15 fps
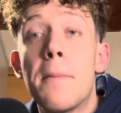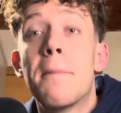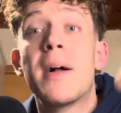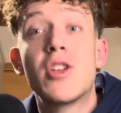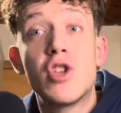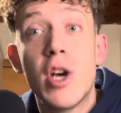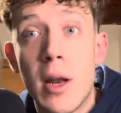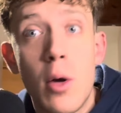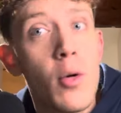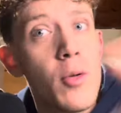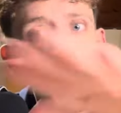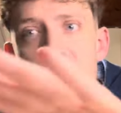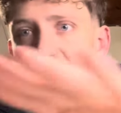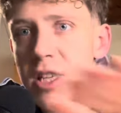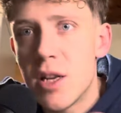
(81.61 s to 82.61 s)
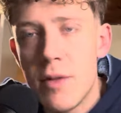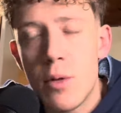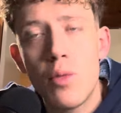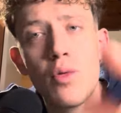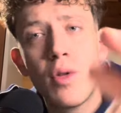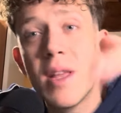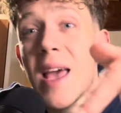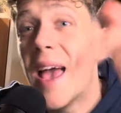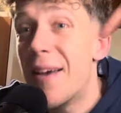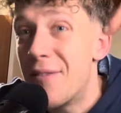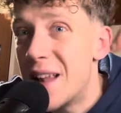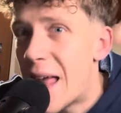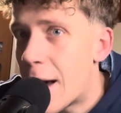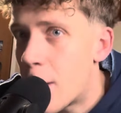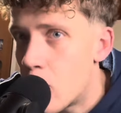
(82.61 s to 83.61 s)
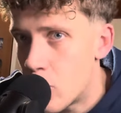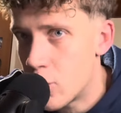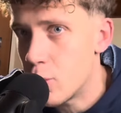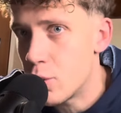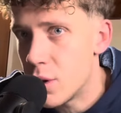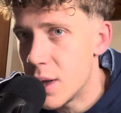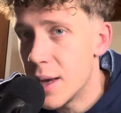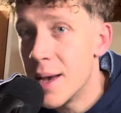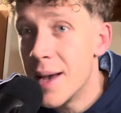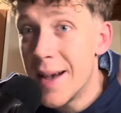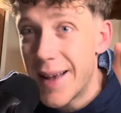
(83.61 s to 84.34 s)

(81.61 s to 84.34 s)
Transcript: ma cerco di leggervi tutti e vi leggo tutti,